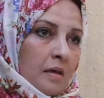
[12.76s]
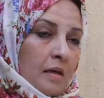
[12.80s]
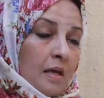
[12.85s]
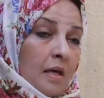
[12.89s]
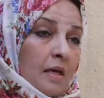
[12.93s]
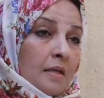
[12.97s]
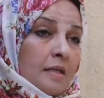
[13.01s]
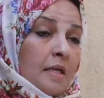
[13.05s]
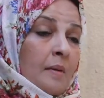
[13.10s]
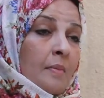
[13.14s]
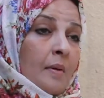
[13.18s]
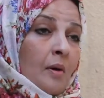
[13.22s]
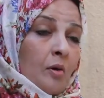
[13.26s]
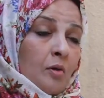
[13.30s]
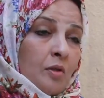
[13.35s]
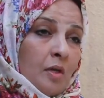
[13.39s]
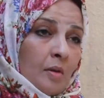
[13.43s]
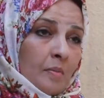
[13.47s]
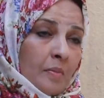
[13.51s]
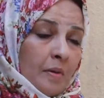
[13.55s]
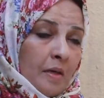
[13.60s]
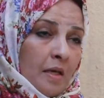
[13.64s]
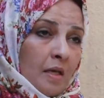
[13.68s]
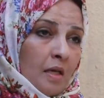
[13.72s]
إلى
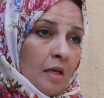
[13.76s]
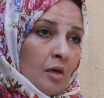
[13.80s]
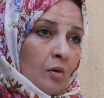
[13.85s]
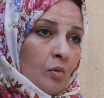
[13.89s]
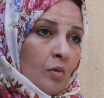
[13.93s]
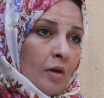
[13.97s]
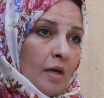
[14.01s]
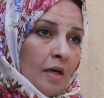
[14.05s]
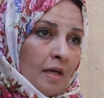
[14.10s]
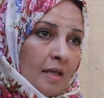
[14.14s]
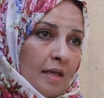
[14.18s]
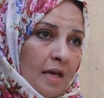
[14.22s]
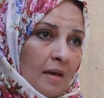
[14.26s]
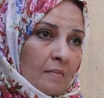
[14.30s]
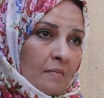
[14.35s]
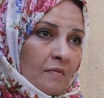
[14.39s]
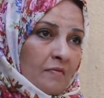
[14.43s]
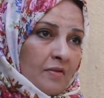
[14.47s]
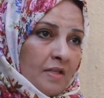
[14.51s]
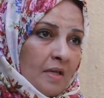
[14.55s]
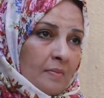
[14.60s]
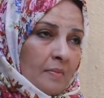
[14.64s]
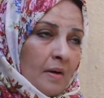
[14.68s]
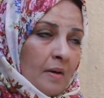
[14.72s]
77 اللي هو إعدامه
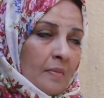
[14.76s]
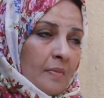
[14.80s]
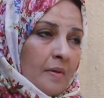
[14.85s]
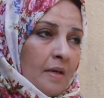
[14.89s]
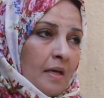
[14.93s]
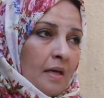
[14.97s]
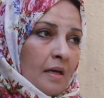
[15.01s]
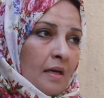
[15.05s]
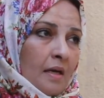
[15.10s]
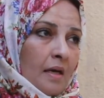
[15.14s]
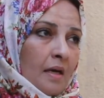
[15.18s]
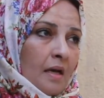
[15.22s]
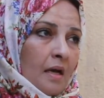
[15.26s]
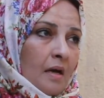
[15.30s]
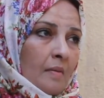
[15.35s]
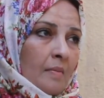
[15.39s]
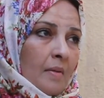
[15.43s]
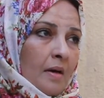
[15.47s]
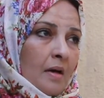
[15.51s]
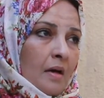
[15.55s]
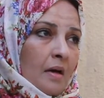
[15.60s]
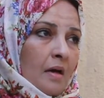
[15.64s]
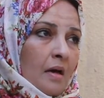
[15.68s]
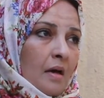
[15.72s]
في 7 أبريل الله
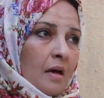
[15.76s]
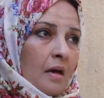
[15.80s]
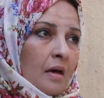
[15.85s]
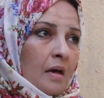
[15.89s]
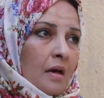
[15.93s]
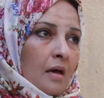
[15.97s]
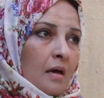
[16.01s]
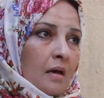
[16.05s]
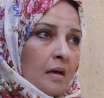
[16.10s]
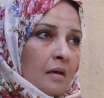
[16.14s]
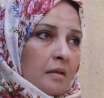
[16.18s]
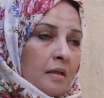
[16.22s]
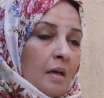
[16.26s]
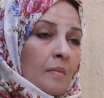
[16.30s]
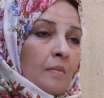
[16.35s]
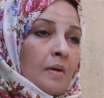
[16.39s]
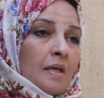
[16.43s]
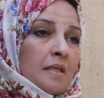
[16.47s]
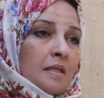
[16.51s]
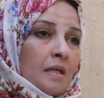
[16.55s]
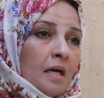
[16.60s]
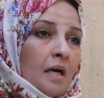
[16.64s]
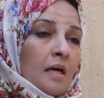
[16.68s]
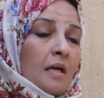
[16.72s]
يرحمه آه، تم
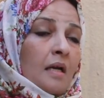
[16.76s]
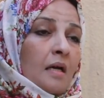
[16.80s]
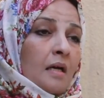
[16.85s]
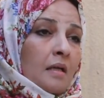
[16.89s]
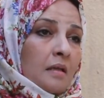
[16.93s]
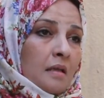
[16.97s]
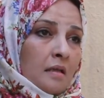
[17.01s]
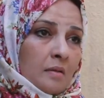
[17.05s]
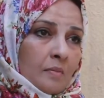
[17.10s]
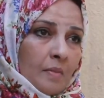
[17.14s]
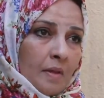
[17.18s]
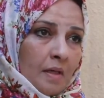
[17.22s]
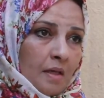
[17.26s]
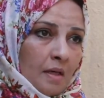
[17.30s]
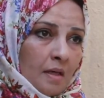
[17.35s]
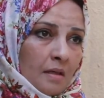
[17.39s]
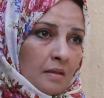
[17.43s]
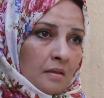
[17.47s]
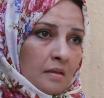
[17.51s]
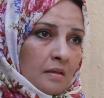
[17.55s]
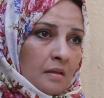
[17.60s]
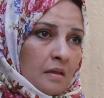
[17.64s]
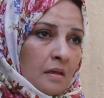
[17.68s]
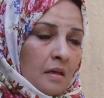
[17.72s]
اعتقاله عدة
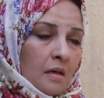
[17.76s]
مرات